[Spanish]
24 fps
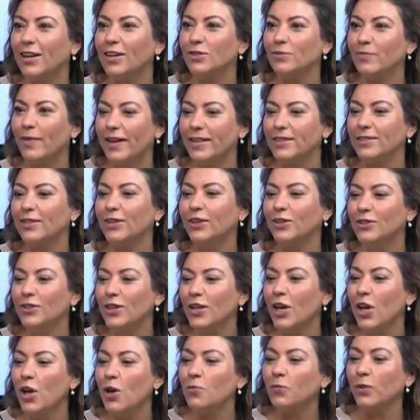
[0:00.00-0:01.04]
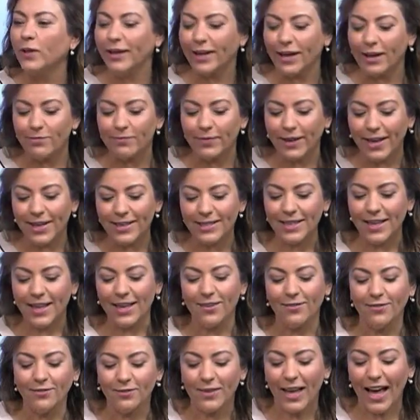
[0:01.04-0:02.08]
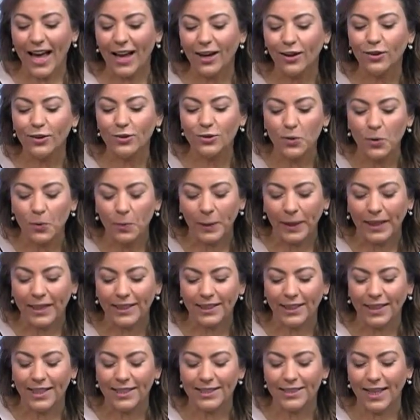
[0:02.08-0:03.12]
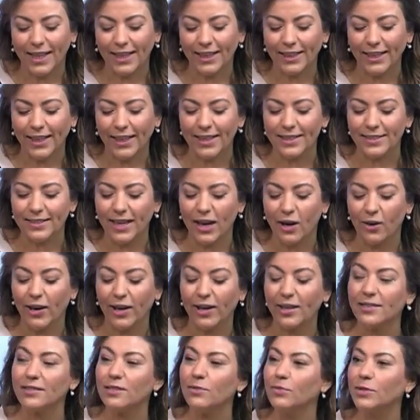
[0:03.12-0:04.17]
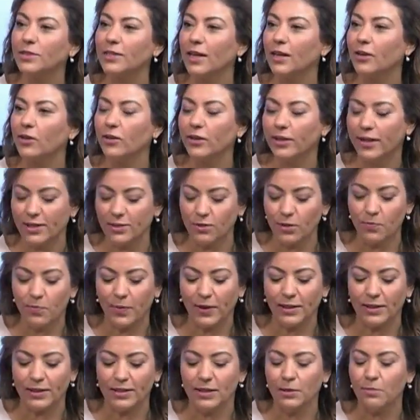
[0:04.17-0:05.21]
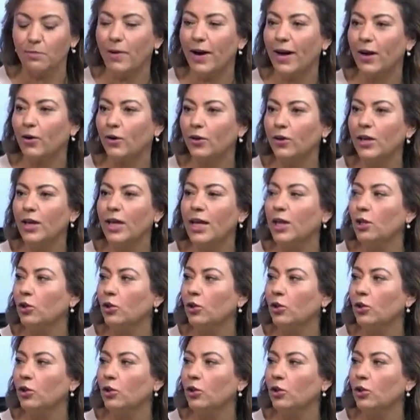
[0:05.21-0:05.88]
de los maestros, porque además algo súper interesante es que ahora que hicimos el congreso y participaron,